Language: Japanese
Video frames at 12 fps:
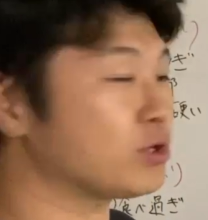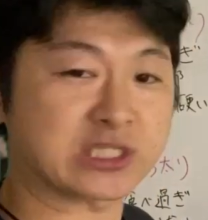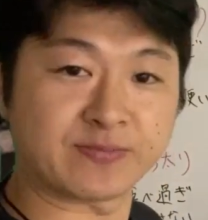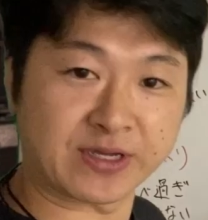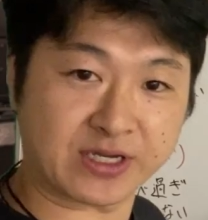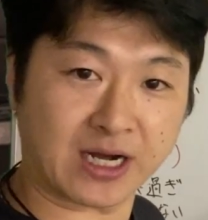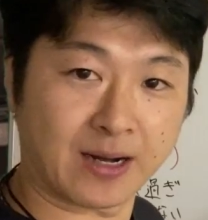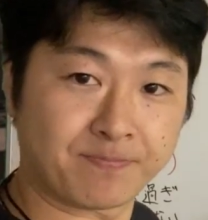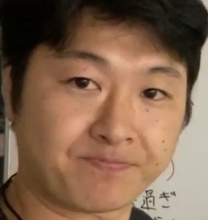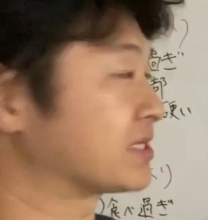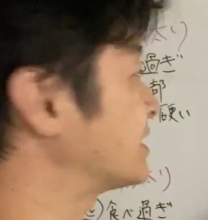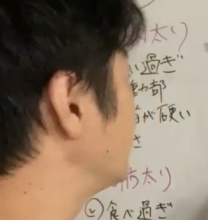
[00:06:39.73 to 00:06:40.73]
うすべきか
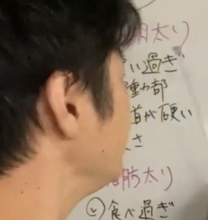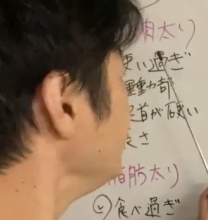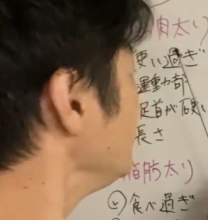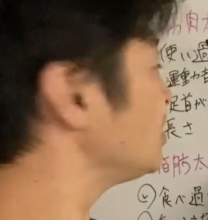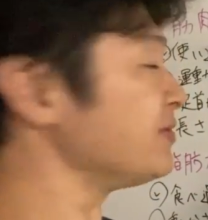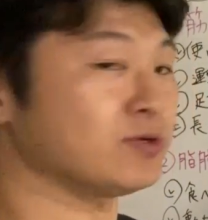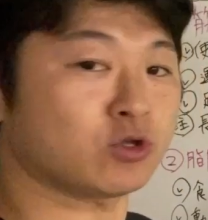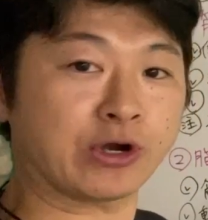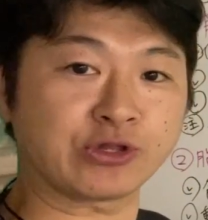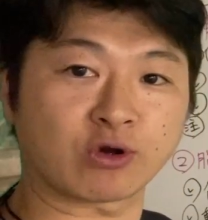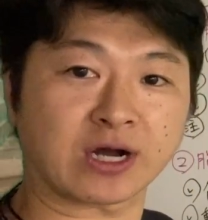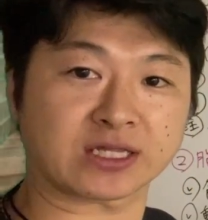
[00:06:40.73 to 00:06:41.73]
筋肉太
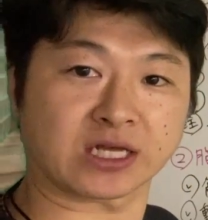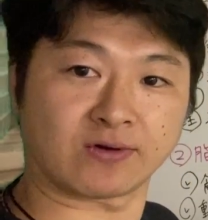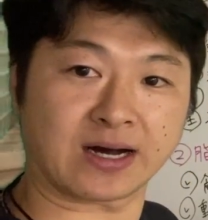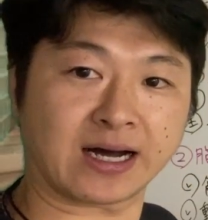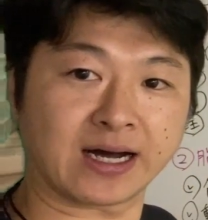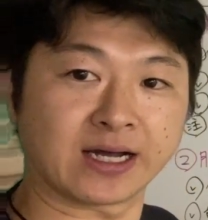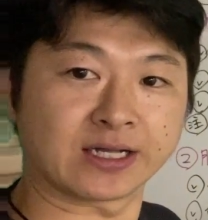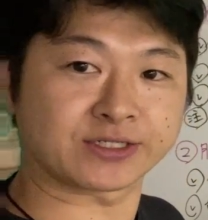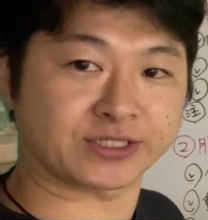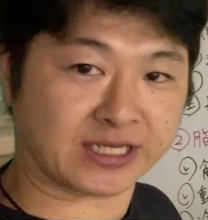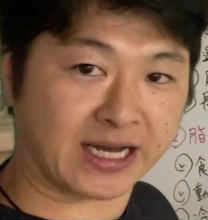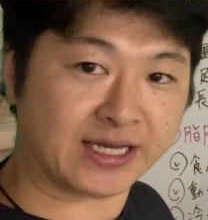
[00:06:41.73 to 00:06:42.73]
りの方は
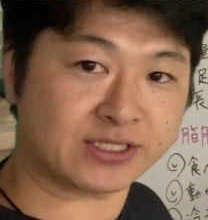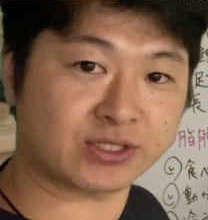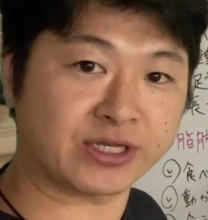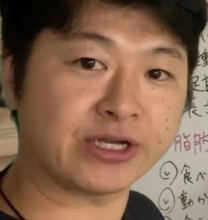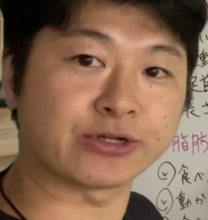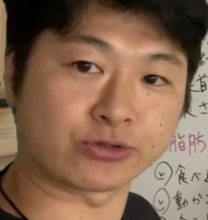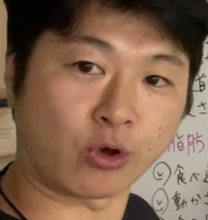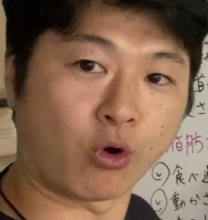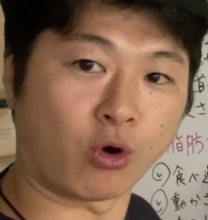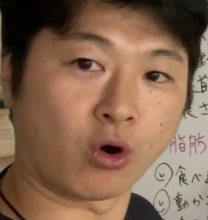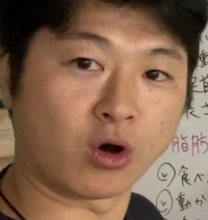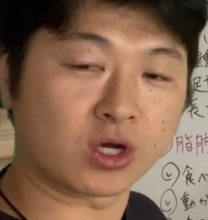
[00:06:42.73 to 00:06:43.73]
使いすぎる
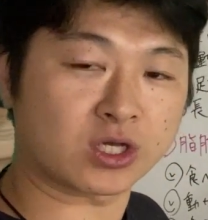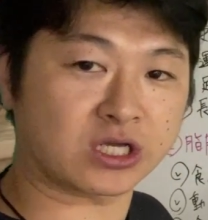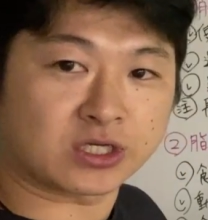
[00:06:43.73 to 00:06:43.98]
と